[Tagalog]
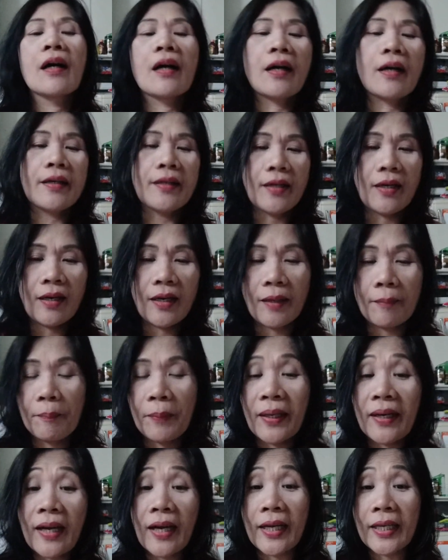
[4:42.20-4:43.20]
Kaya
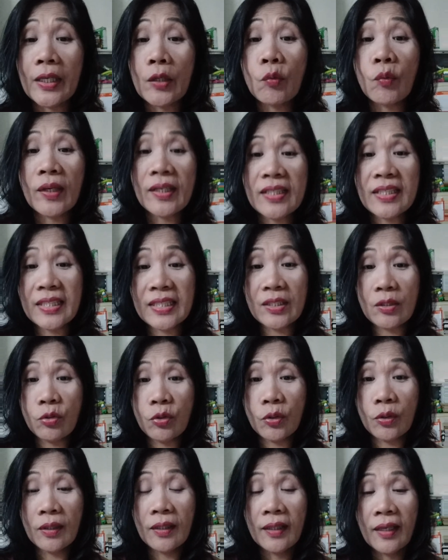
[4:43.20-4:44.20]
para iwas
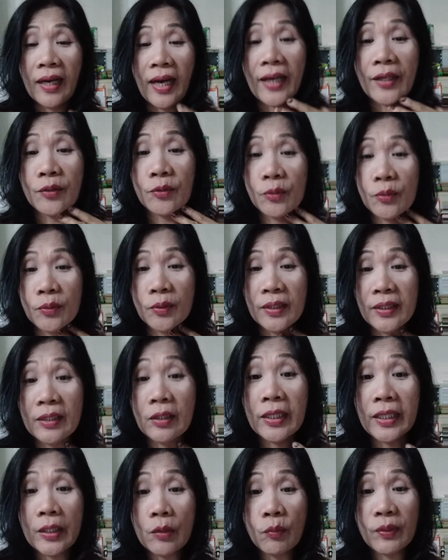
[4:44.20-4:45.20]
ano,
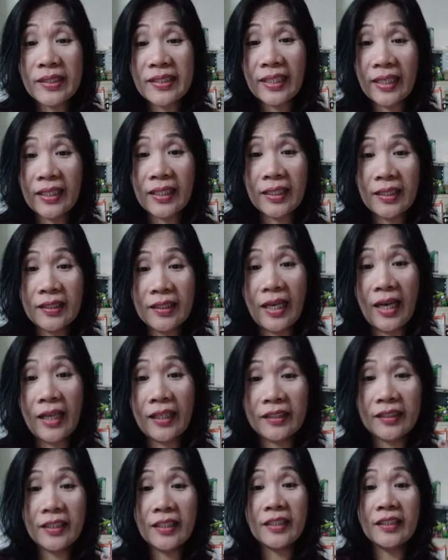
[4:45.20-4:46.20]
iwas sakit
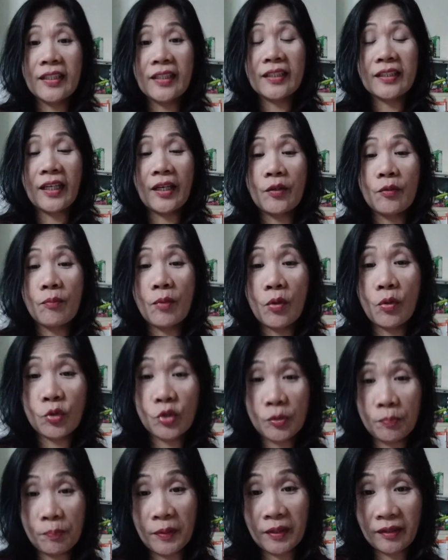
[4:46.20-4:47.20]
at hindi tayo
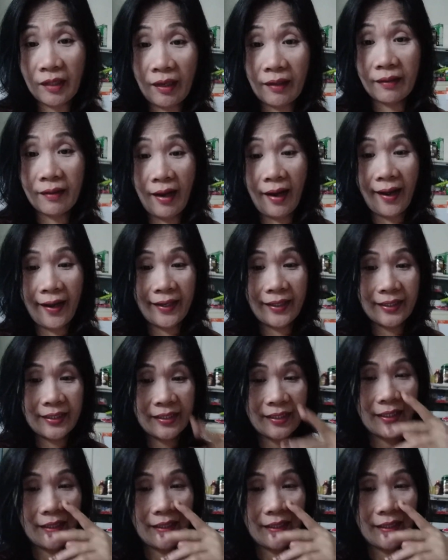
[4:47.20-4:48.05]
ma-hospital guys.